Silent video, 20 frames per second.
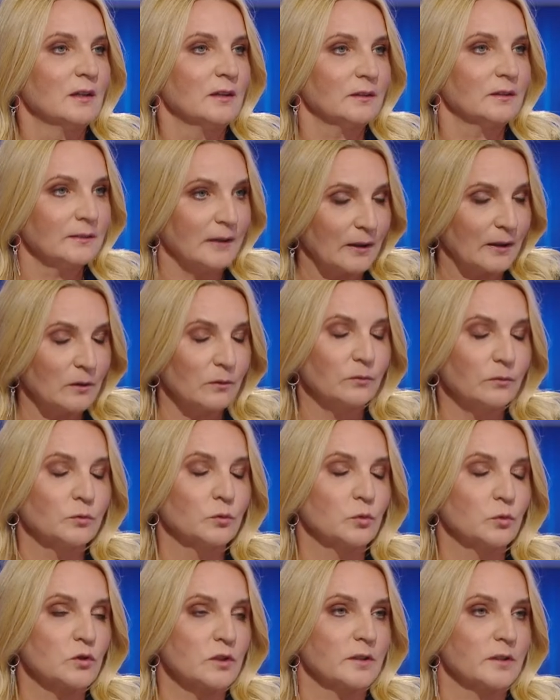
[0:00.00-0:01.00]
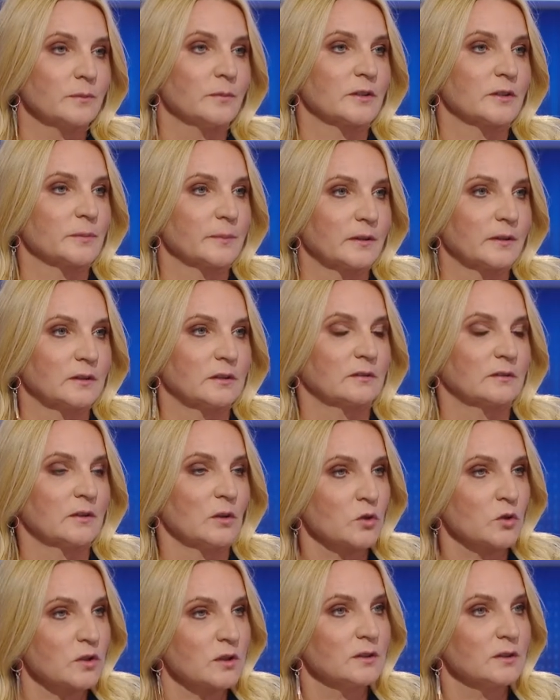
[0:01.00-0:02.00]
y, dają w dużej
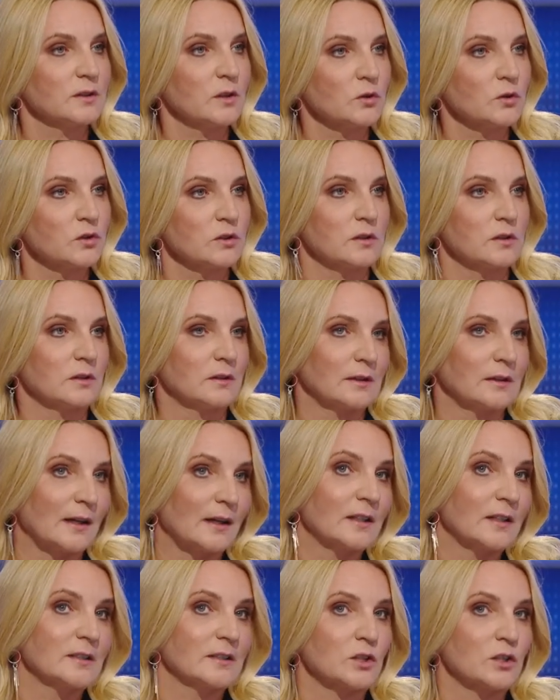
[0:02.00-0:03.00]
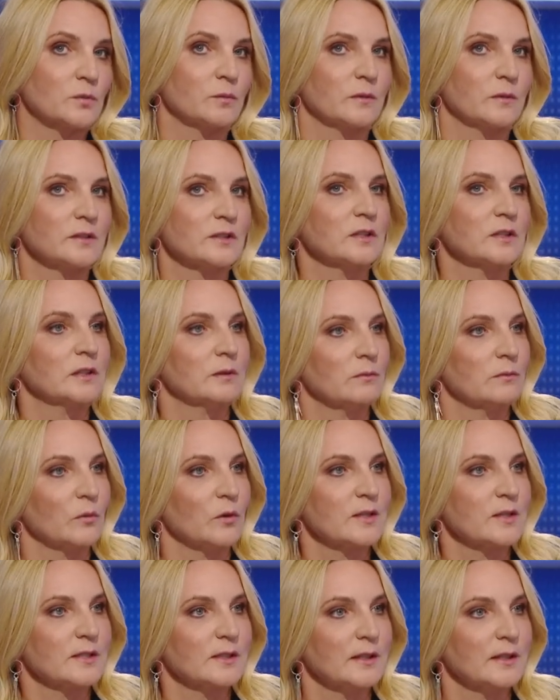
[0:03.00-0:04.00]
perspektywie oszczędności i tak jest też między innymi
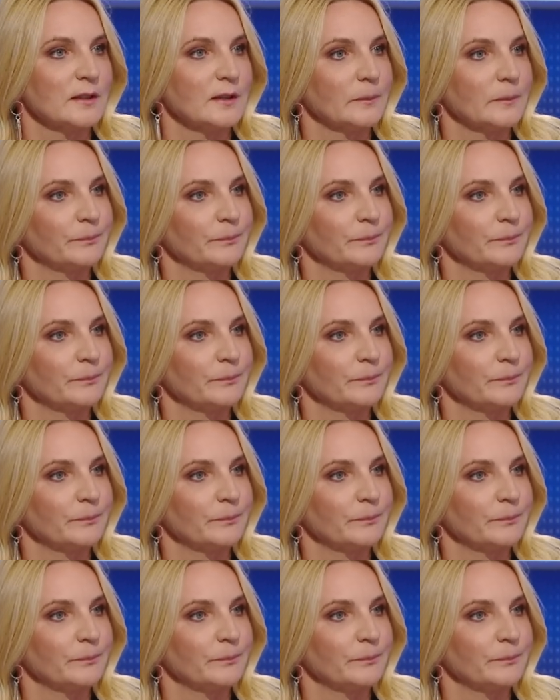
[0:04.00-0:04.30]
moje zadanie.